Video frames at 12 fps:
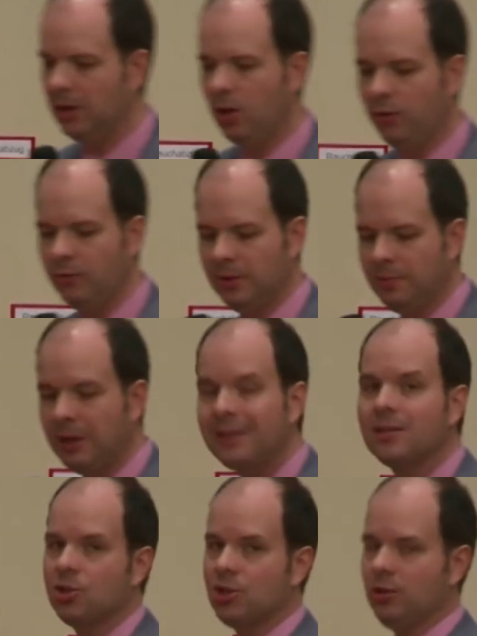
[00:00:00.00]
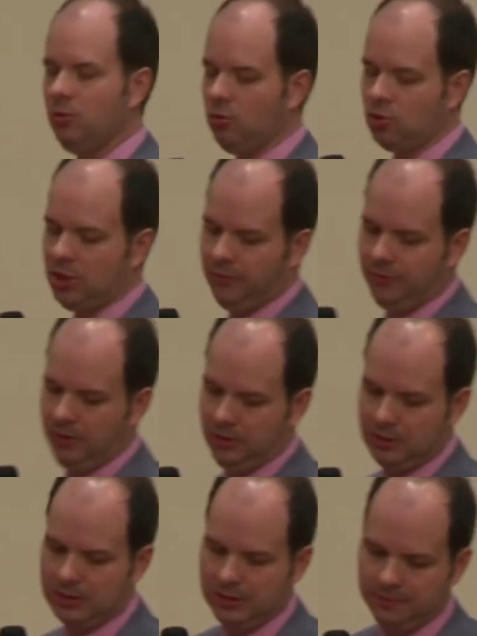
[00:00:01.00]
öffentliche Berichterstattung
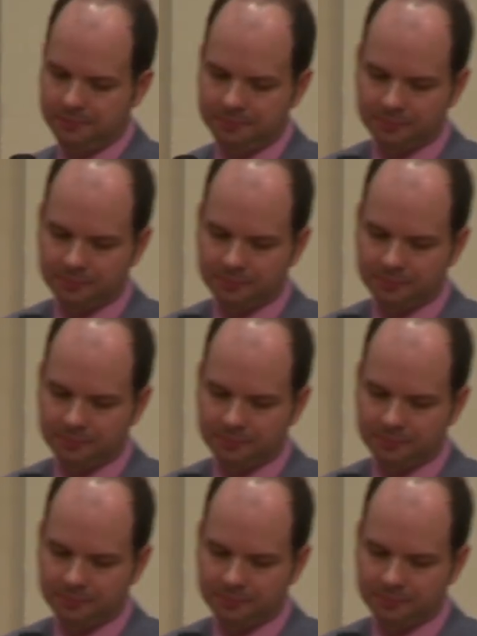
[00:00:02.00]
stattfinden kann.